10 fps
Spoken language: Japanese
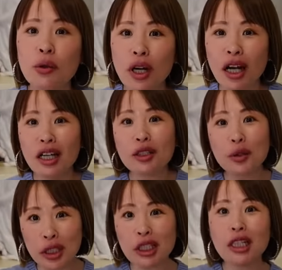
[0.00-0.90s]
が、よ
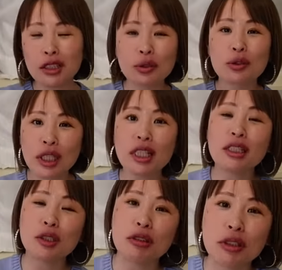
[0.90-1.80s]
りそのね、
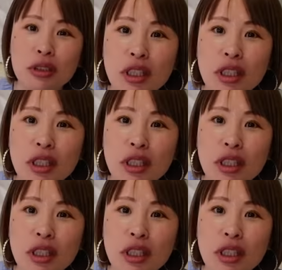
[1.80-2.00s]
現象は作